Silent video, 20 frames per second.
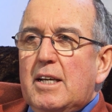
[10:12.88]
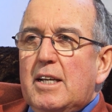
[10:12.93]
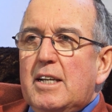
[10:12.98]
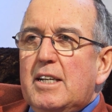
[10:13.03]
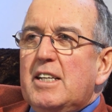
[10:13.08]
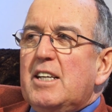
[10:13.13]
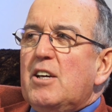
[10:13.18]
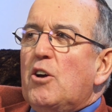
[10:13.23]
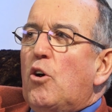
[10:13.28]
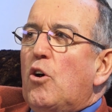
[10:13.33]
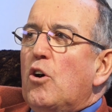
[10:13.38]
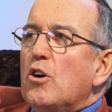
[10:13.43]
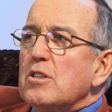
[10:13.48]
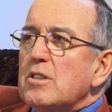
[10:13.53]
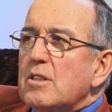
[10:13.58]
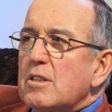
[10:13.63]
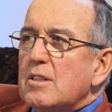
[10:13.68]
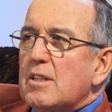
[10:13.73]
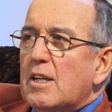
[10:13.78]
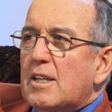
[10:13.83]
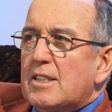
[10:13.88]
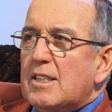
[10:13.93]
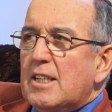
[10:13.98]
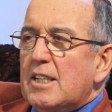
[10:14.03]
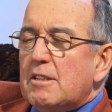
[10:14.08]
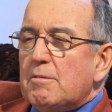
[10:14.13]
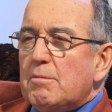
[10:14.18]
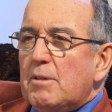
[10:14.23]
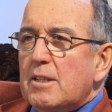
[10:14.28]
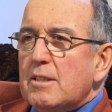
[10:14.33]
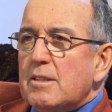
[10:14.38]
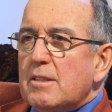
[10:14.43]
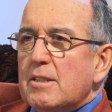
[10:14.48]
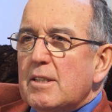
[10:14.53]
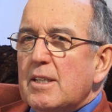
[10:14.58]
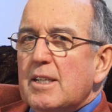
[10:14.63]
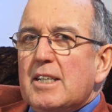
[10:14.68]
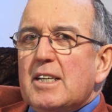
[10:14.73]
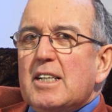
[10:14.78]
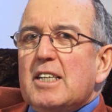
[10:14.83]
Neos sagt etwas,
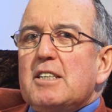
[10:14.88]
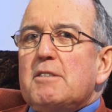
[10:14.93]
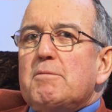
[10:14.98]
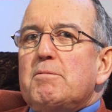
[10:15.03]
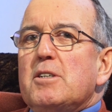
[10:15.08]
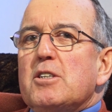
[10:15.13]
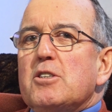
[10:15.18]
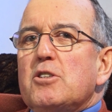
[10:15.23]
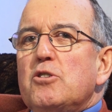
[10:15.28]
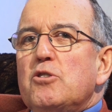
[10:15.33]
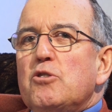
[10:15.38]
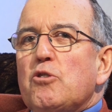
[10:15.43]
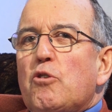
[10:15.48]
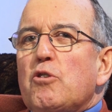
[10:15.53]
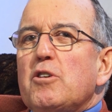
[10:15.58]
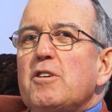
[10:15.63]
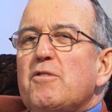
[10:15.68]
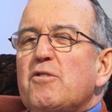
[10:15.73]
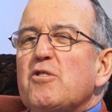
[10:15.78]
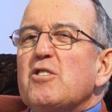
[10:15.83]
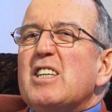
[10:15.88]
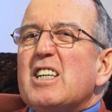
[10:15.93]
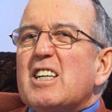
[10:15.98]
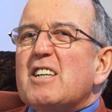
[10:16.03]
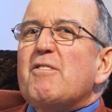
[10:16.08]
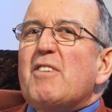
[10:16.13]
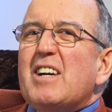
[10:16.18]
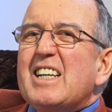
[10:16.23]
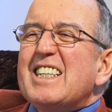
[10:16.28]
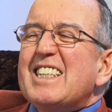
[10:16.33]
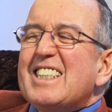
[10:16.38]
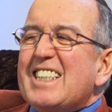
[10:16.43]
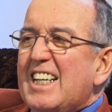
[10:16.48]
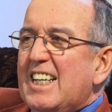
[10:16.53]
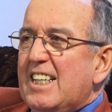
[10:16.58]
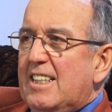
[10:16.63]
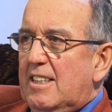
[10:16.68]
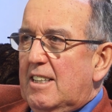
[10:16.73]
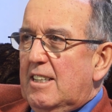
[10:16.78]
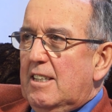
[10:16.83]
es wird neu von der
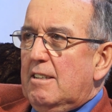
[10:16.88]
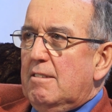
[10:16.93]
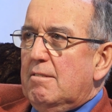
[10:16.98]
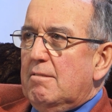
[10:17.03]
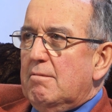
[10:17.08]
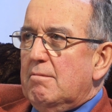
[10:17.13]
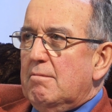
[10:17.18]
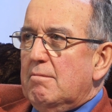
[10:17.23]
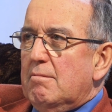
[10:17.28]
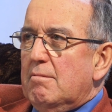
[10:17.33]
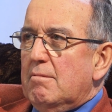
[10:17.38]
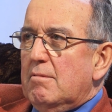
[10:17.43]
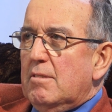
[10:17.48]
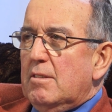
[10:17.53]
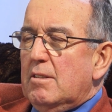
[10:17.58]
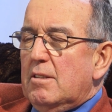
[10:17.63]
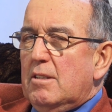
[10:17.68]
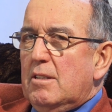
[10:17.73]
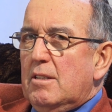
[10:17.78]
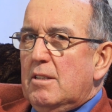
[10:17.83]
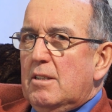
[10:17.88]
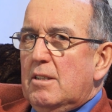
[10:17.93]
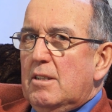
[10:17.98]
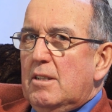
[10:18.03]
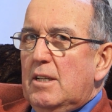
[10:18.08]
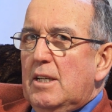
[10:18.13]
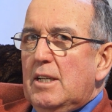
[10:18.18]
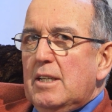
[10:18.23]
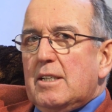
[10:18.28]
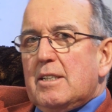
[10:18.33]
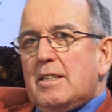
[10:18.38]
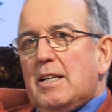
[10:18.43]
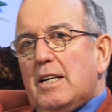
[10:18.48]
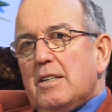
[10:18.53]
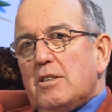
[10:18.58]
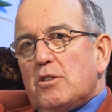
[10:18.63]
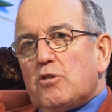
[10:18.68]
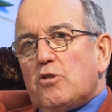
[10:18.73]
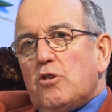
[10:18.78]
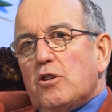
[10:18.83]
Qualität her. Das
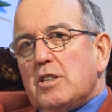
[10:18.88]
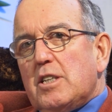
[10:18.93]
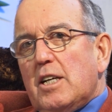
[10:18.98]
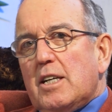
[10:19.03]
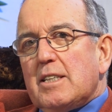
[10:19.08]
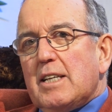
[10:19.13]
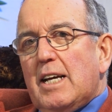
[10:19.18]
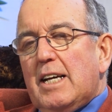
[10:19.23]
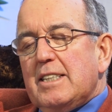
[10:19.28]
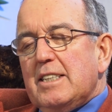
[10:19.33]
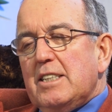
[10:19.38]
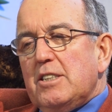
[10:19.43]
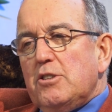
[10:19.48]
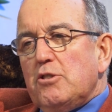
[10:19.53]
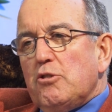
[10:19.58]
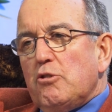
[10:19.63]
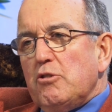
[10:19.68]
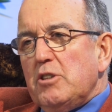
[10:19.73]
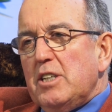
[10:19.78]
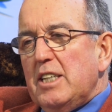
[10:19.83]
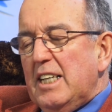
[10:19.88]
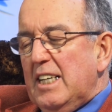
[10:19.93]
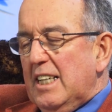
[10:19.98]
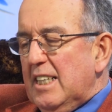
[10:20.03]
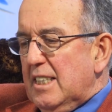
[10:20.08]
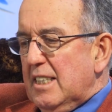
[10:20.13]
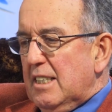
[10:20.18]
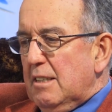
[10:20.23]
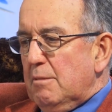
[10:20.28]
heißt, Gott hat eine neue Erde